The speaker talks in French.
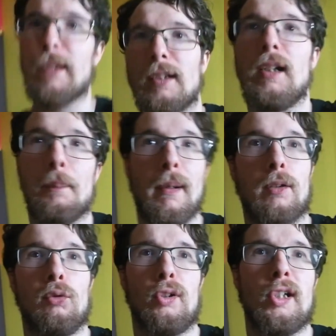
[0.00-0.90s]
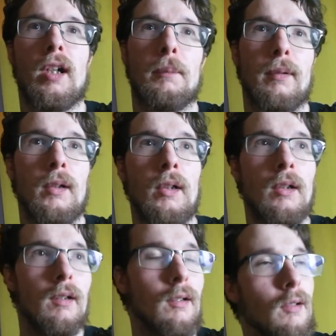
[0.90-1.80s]
il n'a pas touché
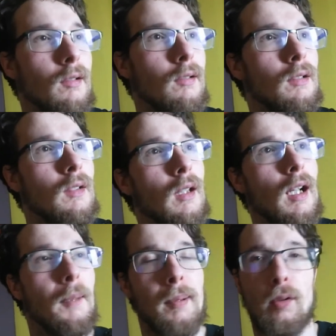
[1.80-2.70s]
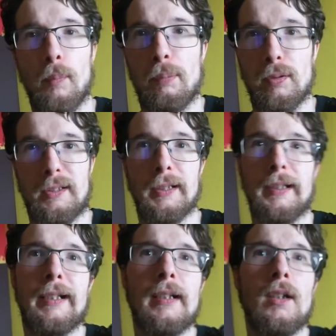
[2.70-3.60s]
euh, un, ballon pour
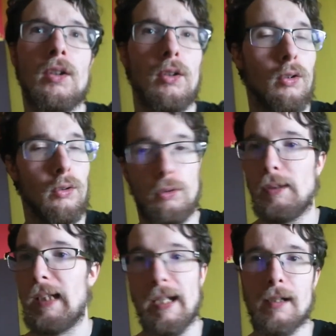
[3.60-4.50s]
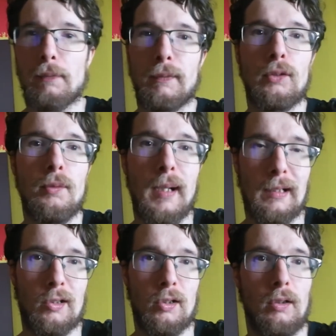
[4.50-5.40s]
tirer, euh, il n'a rien fait du
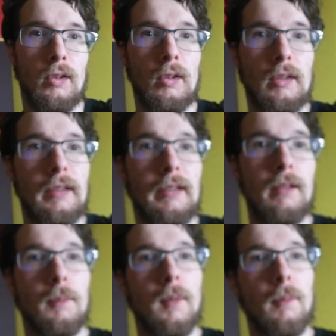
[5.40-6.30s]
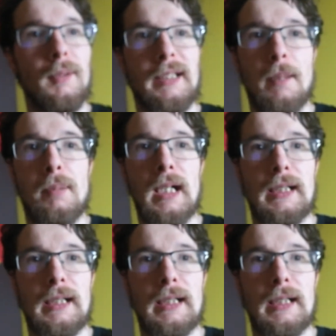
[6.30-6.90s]
match, mis à part